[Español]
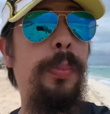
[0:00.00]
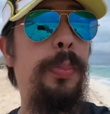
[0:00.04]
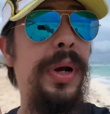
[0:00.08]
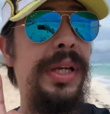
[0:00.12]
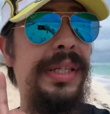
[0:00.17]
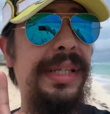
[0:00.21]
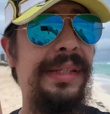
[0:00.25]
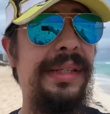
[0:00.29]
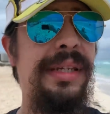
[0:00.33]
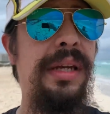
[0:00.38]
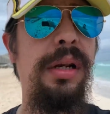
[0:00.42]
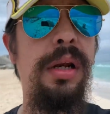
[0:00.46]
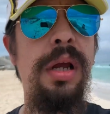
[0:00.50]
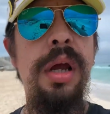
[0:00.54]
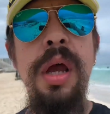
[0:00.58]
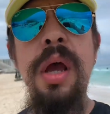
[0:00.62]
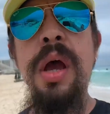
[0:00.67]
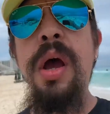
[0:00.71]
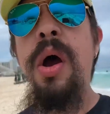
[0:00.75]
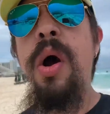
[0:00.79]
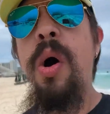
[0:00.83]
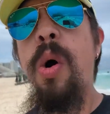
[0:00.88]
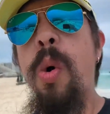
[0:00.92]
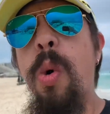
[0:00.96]
puedes hacer
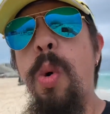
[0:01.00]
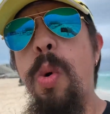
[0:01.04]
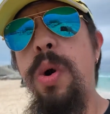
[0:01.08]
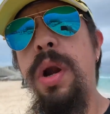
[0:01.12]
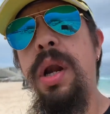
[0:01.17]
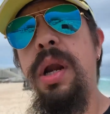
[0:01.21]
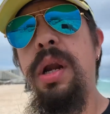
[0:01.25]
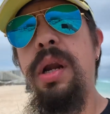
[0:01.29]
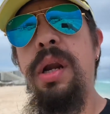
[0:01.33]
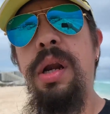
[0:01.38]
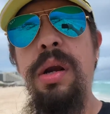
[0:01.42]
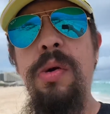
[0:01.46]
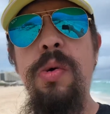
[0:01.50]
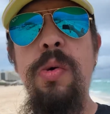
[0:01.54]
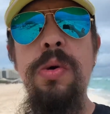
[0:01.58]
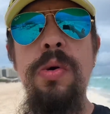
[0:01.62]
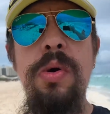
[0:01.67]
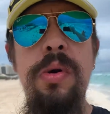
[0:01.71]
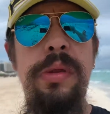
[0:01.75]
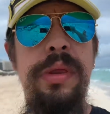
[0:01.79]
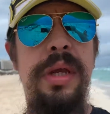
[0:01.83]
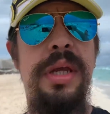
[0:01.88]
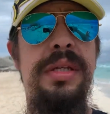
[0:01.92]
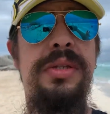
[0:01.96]

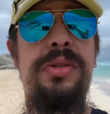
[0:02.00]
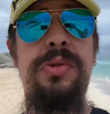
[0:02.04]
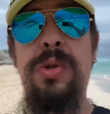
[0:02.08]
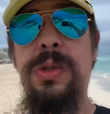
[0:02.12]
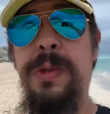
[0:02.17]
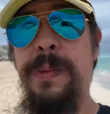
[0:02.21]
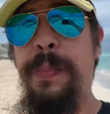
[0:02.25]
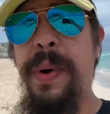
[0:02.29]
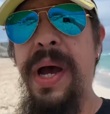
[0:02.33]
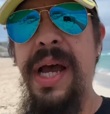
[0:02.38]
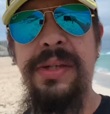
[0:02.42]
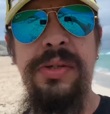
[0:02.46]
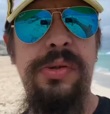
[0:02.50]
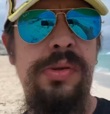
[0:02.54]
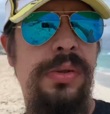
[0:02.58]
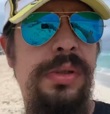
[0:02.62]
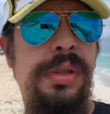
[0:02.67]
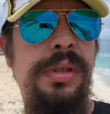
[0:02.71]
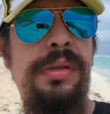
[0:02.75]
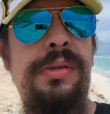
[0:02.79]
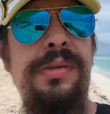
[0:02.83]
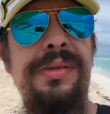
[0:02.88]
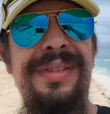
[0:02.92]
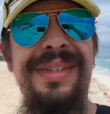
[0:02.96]
uno de estos pasos.
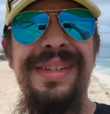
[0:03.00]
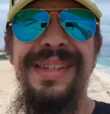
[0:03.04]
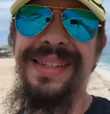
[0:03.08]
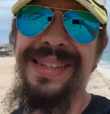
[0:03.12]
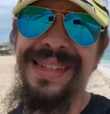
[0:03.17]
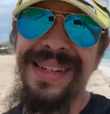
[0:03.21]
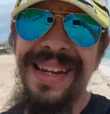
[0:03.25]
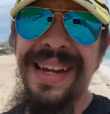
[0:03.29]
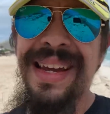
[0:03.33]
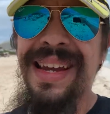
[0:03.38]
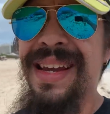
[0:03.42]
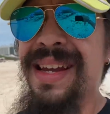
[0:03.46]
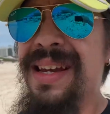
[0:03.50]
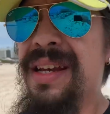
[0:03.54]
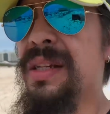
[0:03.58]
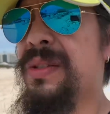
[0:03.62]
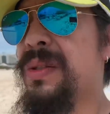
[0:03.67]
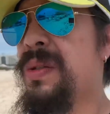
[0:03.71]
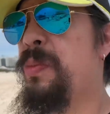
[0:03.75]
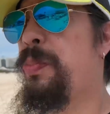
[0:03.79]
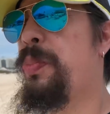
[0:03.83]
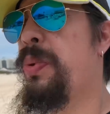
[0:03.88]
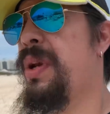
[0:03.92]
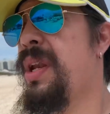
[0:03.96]
Entonces,
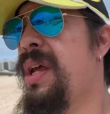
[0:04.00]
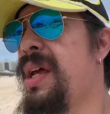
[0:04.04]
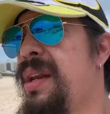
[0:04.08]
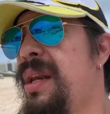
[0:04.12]
eso podría